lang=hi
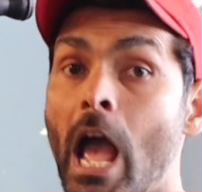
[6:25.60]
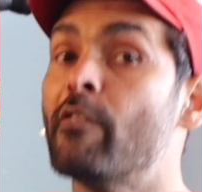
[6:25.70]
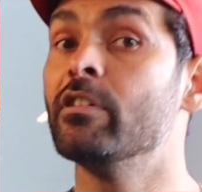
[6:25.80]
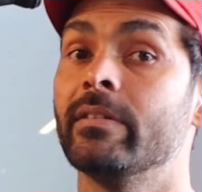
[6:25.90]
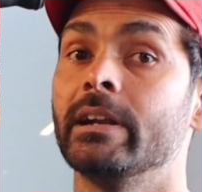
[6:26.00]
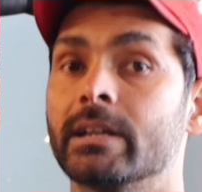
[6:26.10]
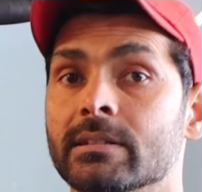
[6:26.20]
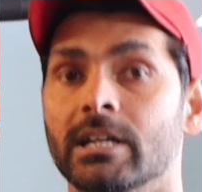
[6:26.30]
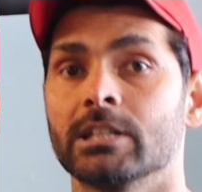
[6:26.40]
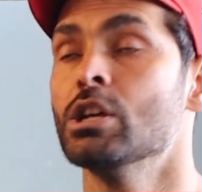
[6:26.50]
हैवी वेट
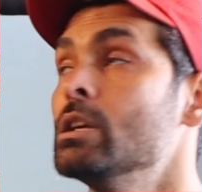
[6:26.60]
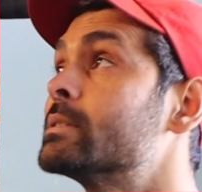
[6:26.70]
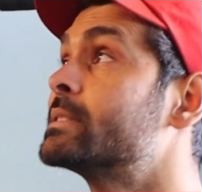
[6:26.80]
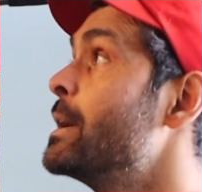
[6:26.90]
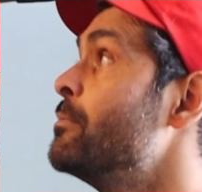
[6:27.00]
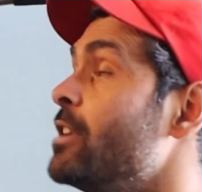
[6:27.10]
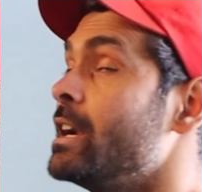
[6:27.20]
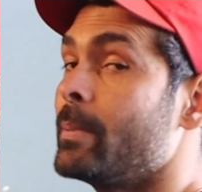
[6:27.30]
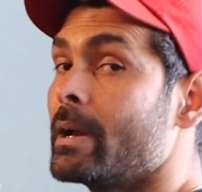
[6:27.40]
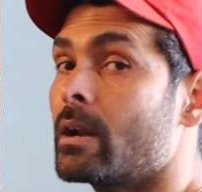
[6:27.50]
के साथ सेम
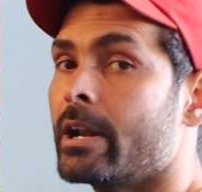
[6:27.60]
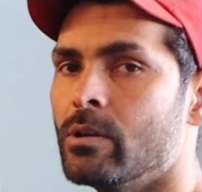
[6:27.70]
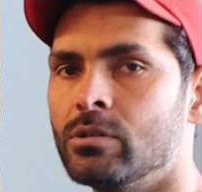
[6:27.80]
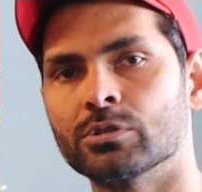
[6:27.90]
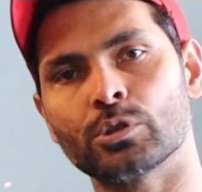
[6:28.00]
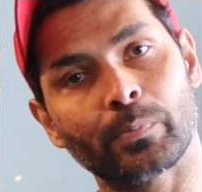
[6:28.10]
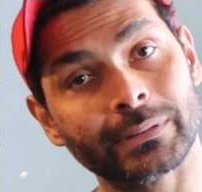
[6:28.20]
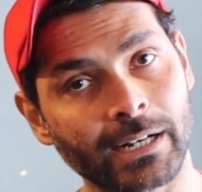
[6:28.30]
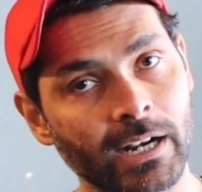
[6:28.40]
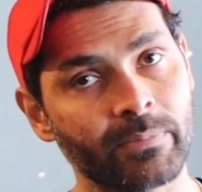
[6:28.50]
वेट पे कर रहे हो तो
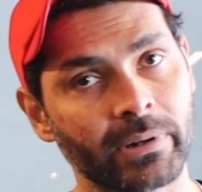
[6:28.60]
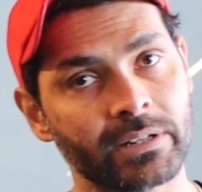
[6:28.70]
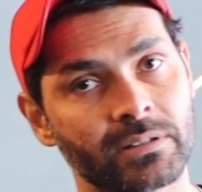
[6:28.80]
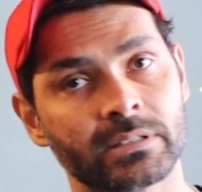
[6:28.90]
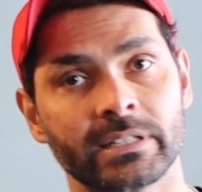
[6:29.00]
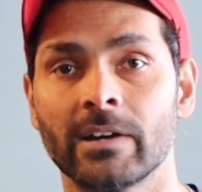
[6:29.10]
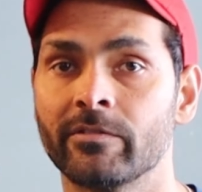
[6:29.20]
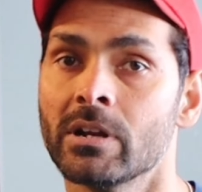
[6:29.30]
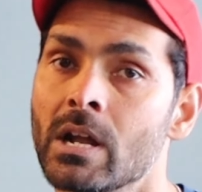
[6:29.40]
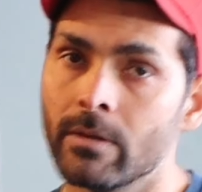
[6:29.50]
15 रेपिटेशन या
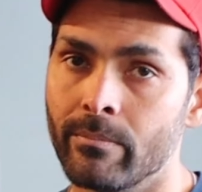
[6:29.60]
फिर